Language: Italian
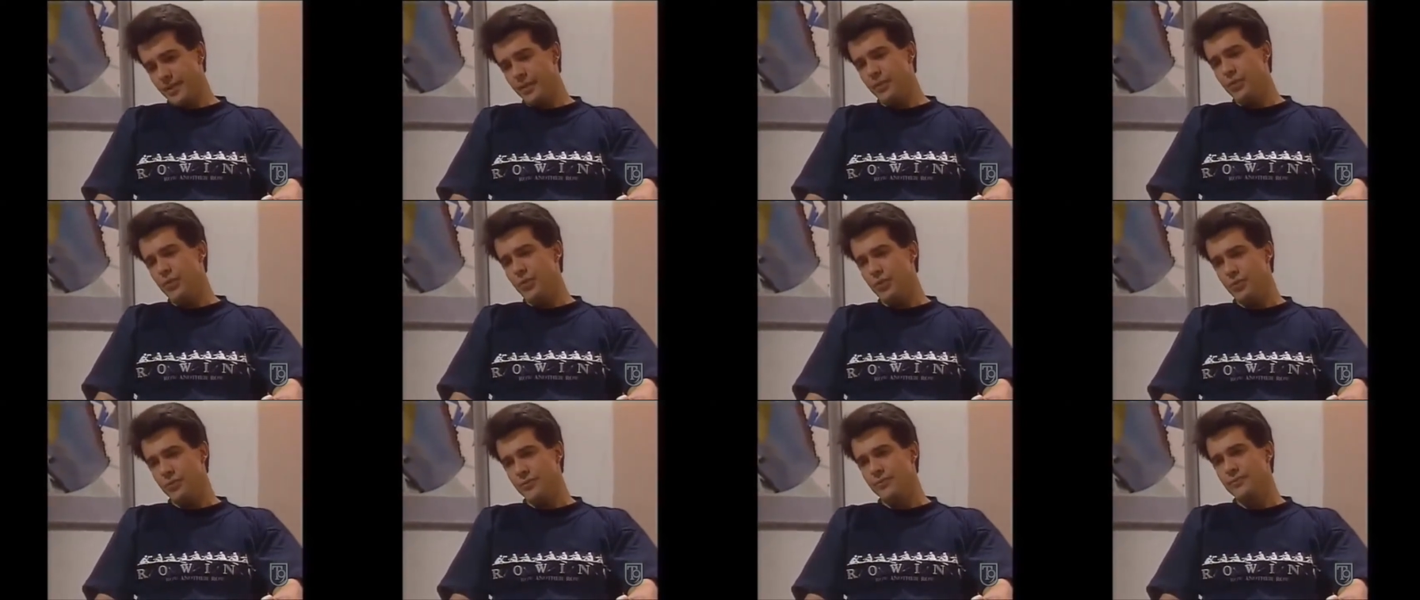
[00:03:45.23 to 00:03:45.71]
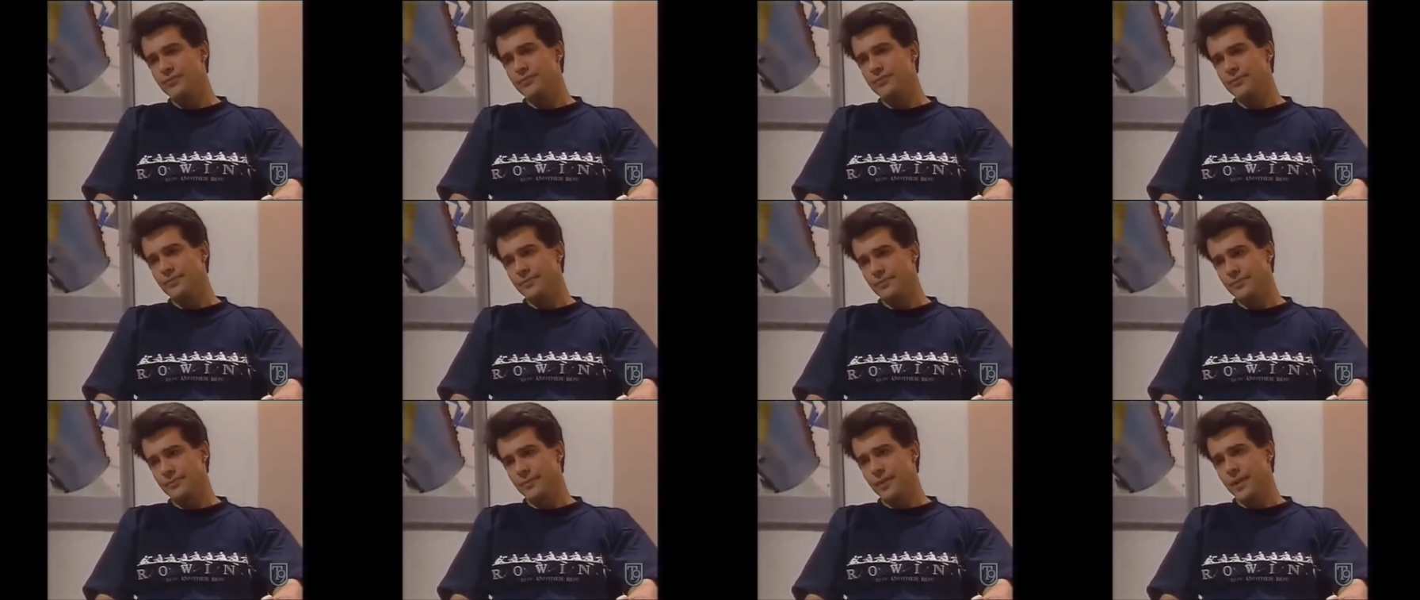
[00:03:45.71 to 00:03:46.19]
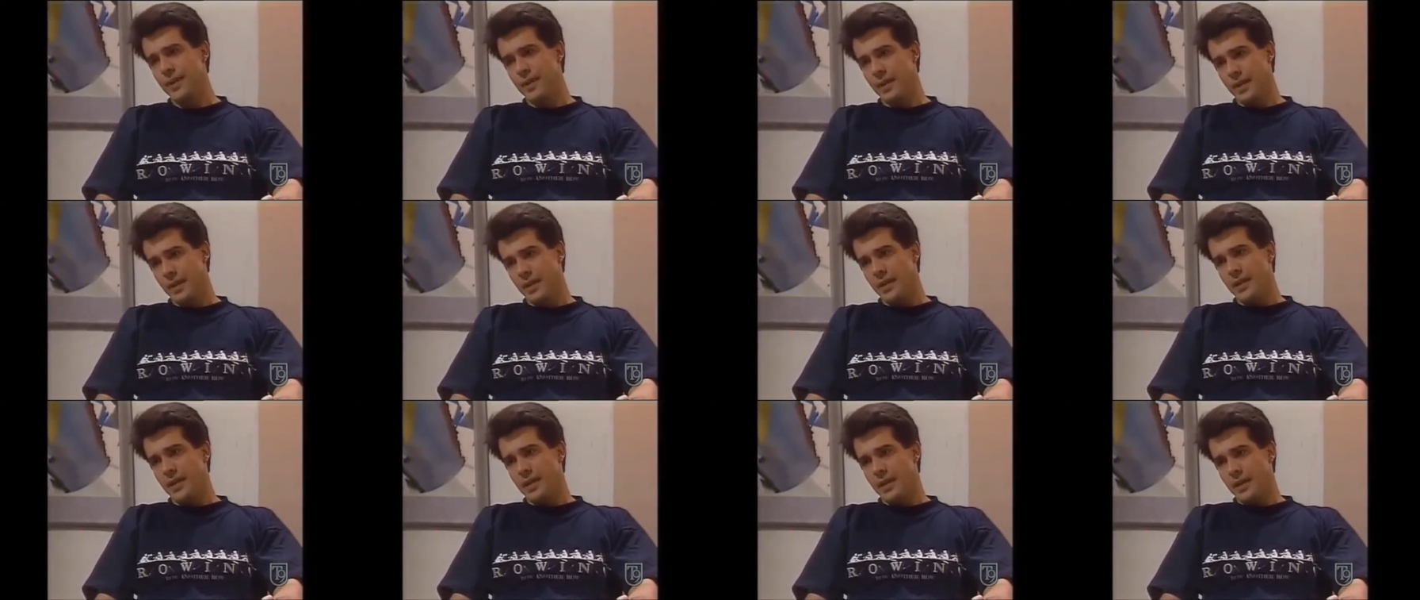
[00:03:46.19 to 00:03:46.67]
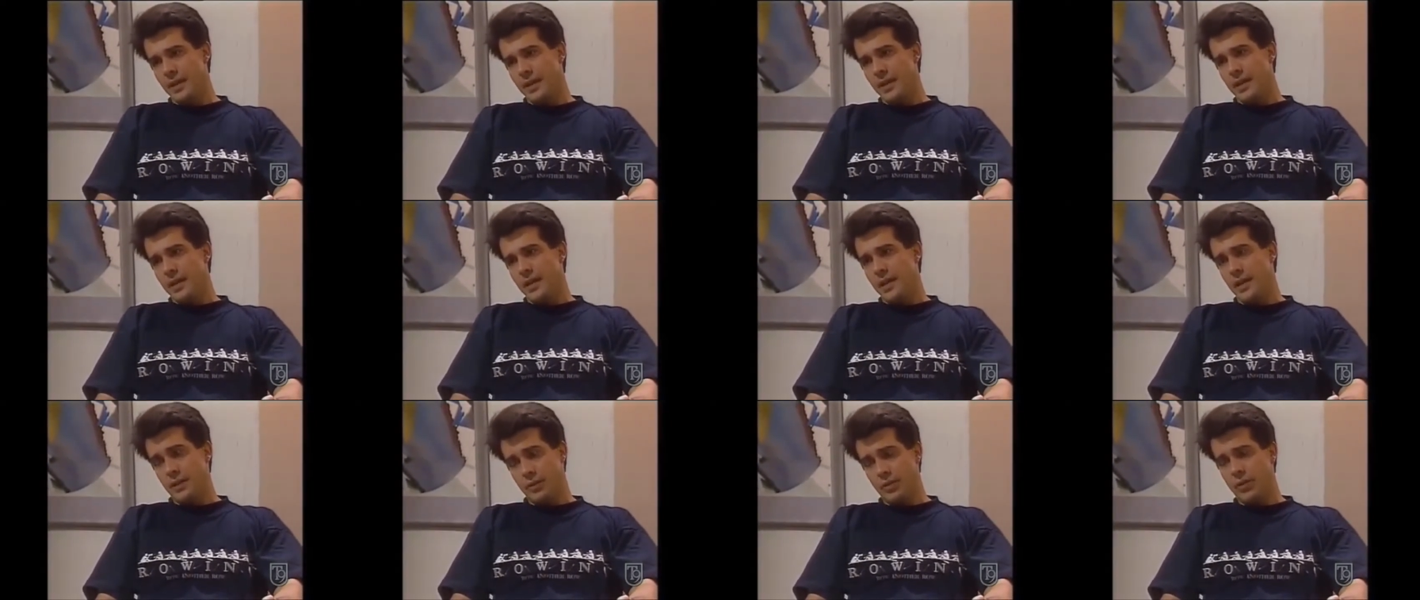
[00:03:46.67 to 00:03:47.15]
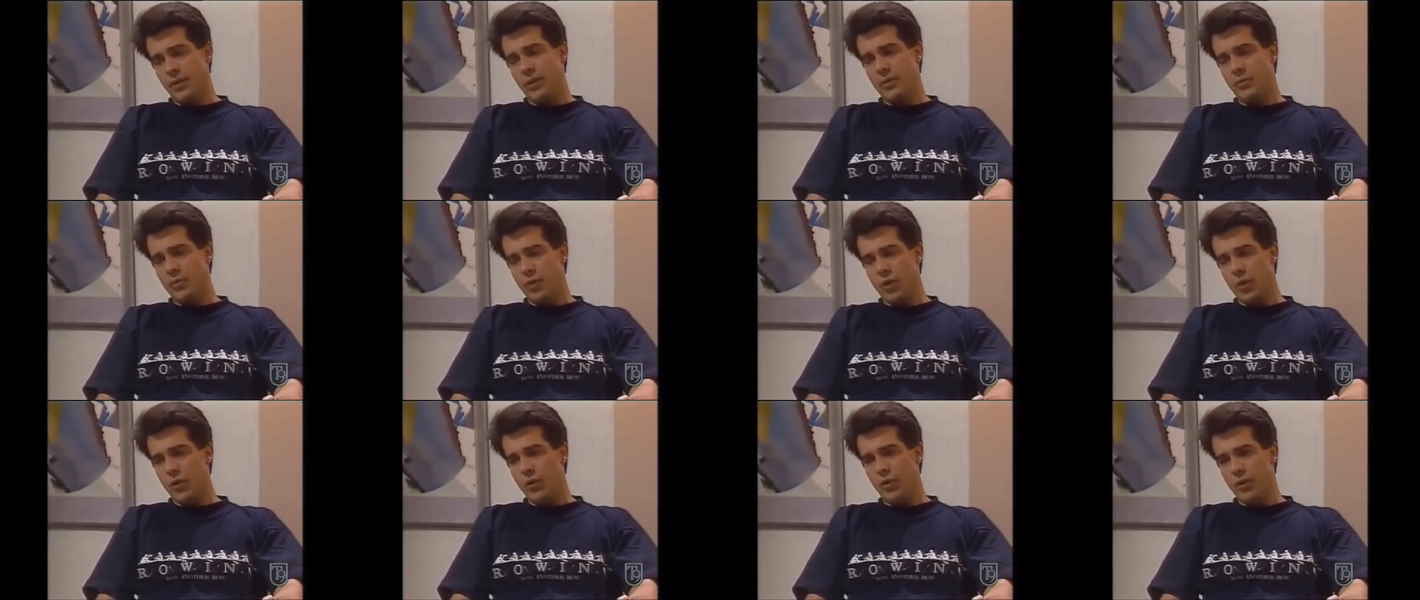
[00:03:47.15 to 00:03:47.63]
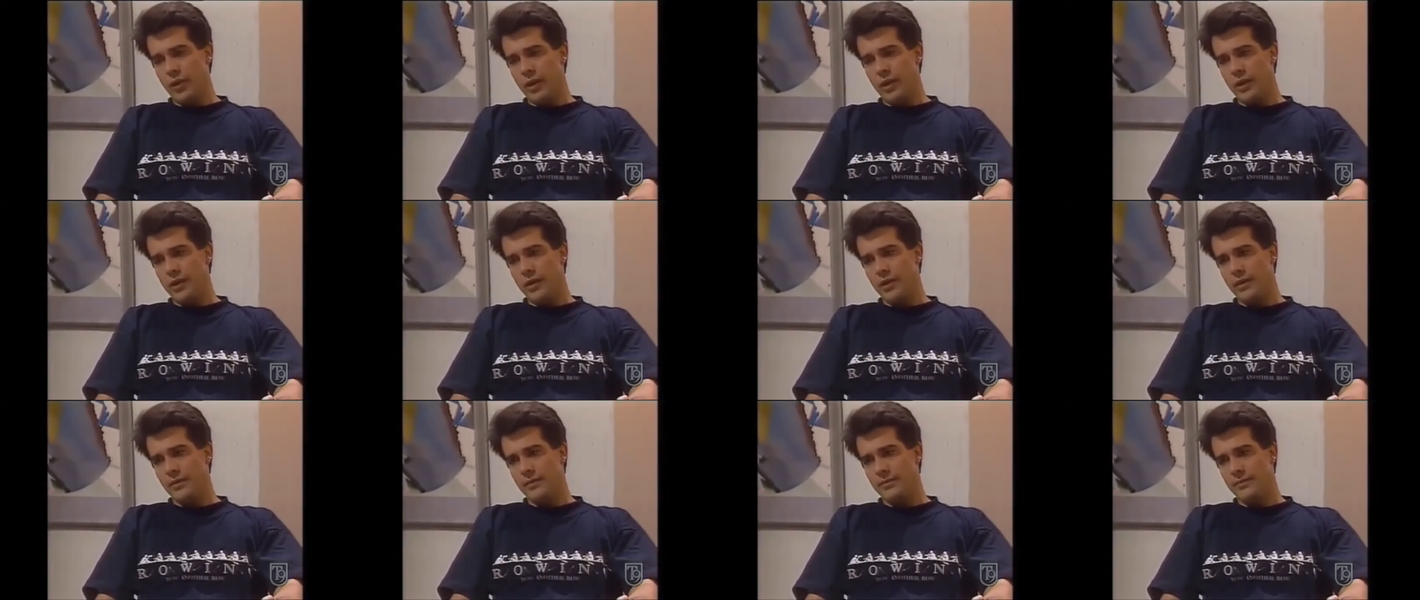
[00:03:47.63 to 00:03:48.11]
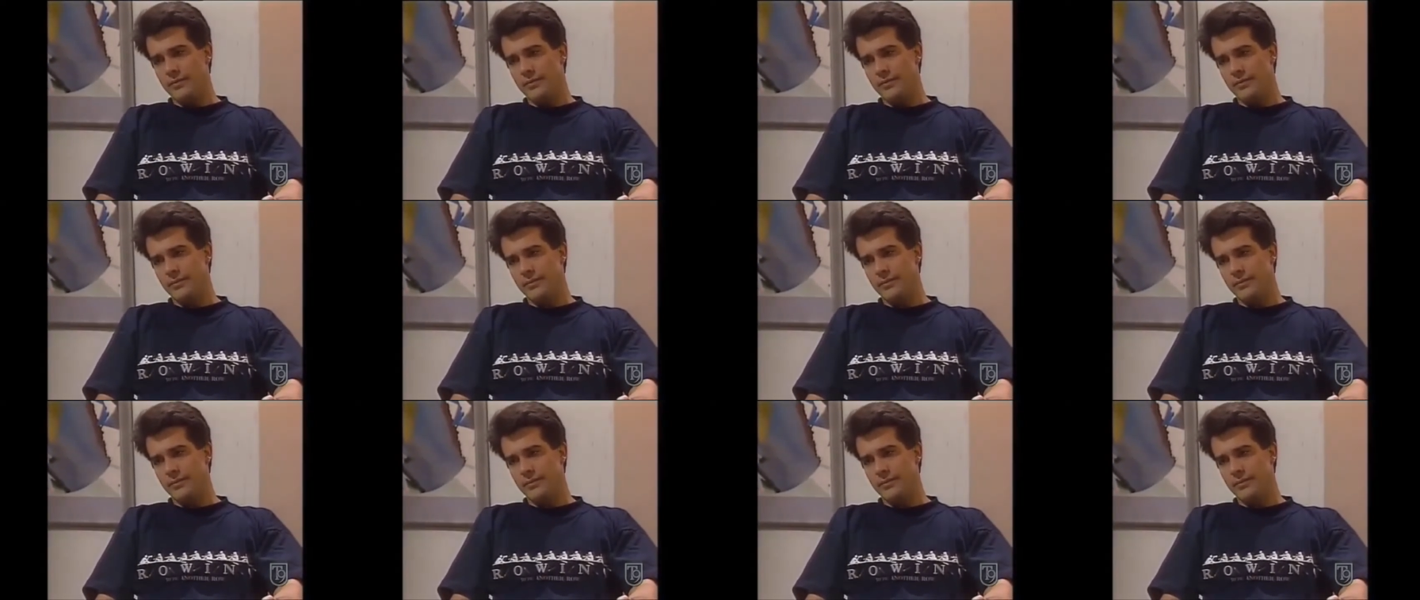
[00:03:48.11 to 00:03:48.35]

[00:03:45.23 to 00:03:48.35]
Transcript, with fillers: Sì, è vero. Sono innamorato di lei.